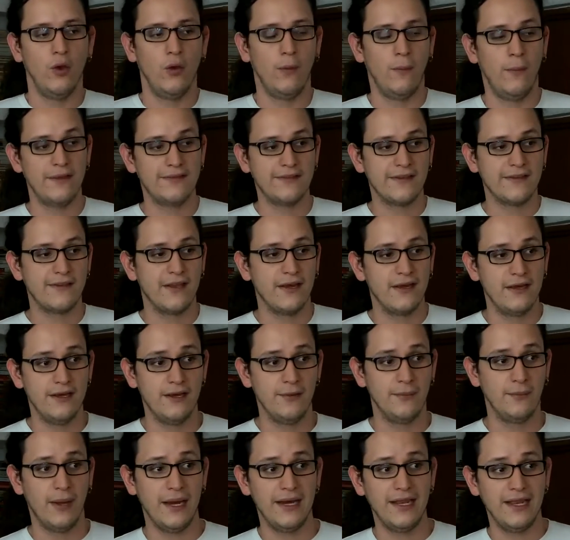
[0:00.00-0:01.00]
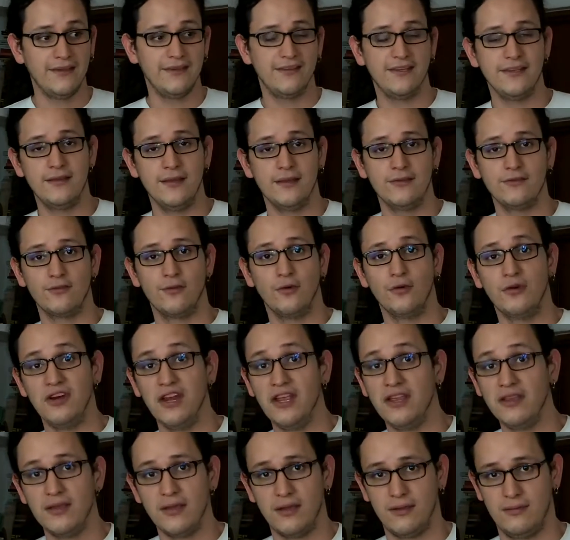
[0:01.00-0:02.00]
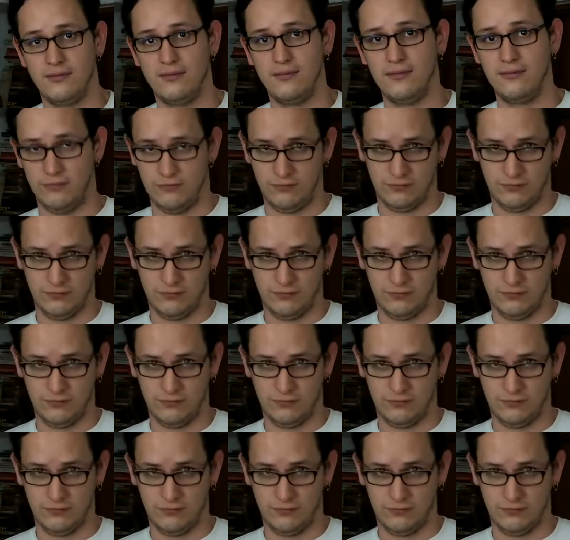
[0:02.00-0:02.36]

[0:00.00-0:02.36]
o vas a salir en varias citas con ella,